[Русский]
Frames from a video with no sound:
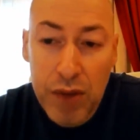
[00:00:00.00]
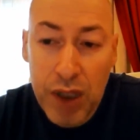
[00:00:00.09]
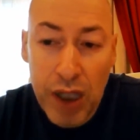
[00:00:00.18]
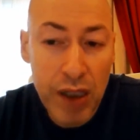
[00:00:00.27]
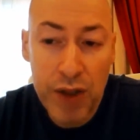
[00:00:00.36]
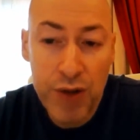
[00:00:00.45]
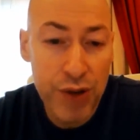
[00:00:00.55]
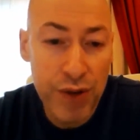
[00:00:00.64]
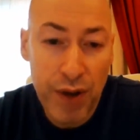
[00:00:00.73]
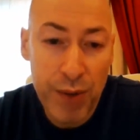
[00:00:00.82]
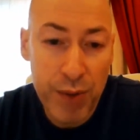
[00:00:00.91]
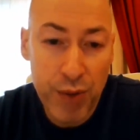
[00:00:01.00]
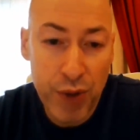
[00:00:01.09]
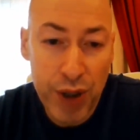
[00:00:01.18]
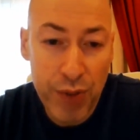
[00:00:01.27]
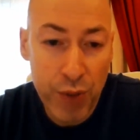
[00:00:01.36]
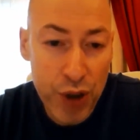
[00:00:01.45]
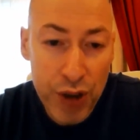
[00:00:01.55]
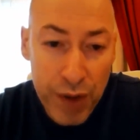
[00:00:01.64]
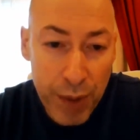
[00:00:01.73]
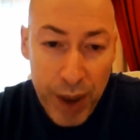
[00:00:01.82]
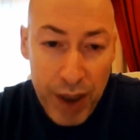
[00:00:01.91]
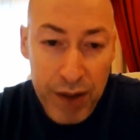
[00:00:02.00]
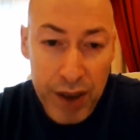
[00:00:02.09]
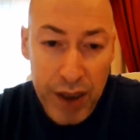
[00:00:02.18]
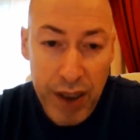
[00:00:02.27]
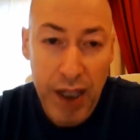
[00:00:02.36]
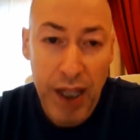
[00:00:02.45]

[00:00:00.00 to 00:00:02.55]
Я не хочу с вами спорить, может, вы правы.